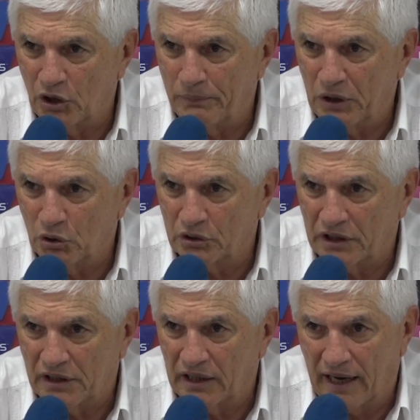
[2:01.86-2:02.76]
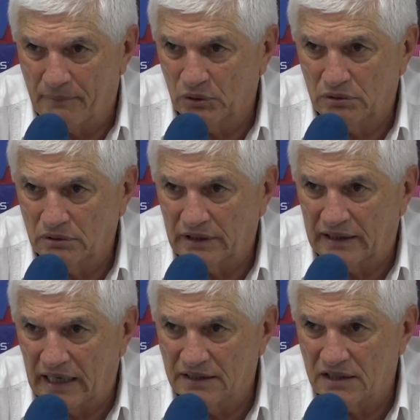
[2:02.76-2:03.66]
lo mejor que tengamos en
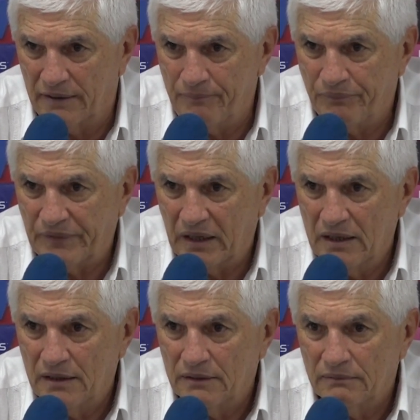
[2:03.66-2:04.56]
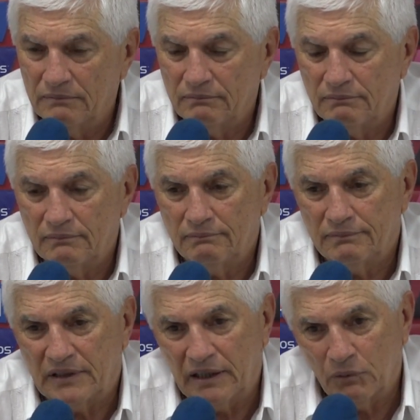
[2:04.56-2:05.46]
cancha.
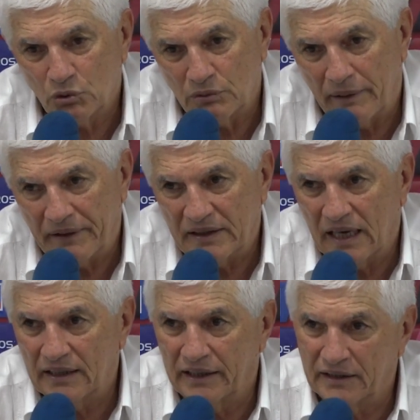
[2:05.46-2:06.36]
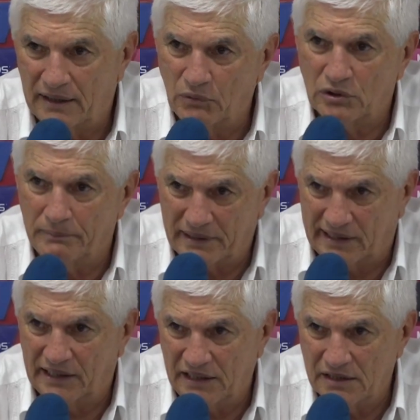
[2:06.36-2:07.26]
Tenemos una ventaja que estamos en
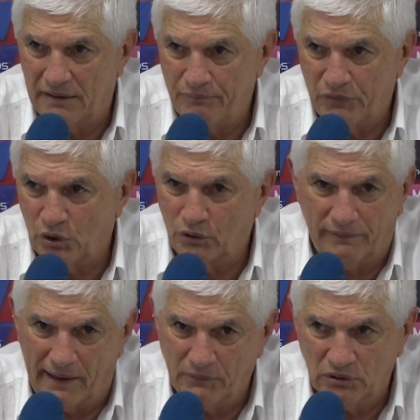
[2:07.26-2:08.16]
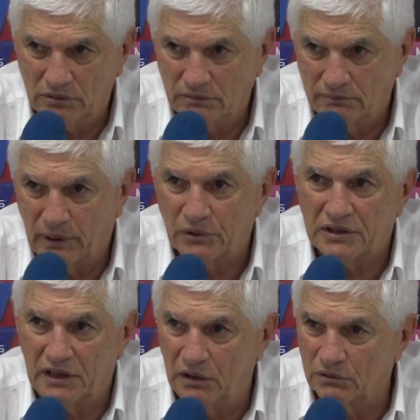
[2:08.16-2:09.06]
Barranquilla, no nos vamos, vamos
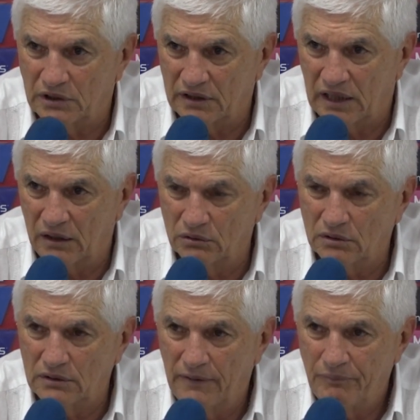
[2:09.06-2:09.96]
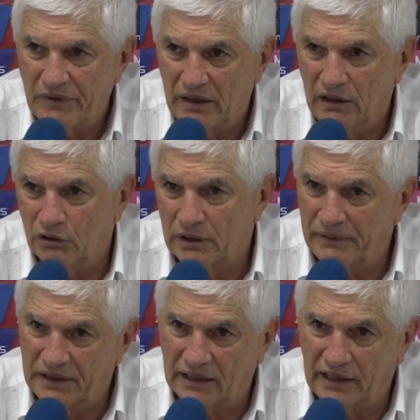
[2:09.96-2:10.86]
a seguir concentrados. La otra
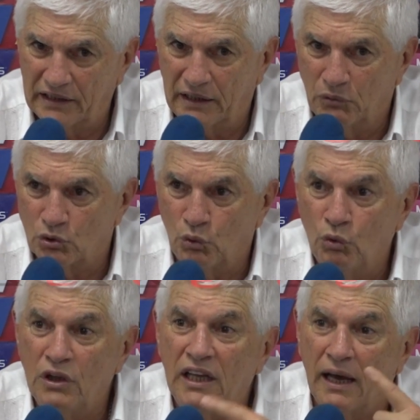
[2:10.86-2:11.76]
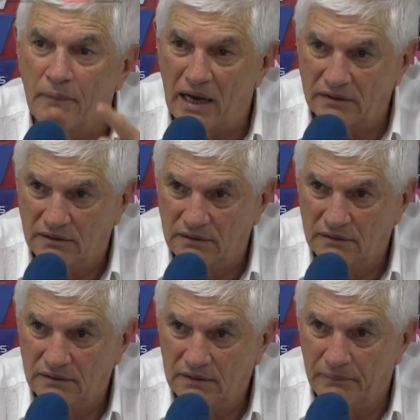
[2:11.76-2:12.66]
ventaja que tenemos un día más,
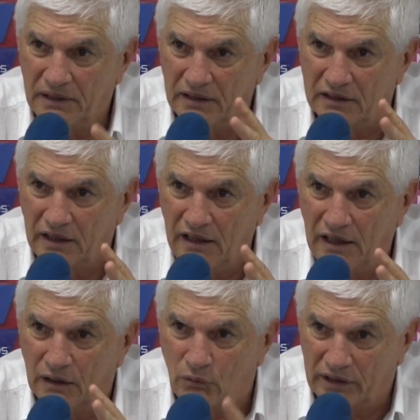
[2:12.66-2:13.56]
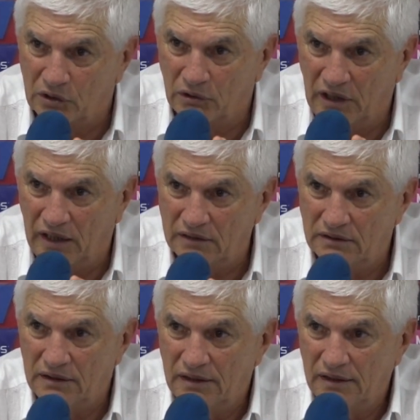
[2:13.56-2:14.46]
en vez de tres días, cuatro días,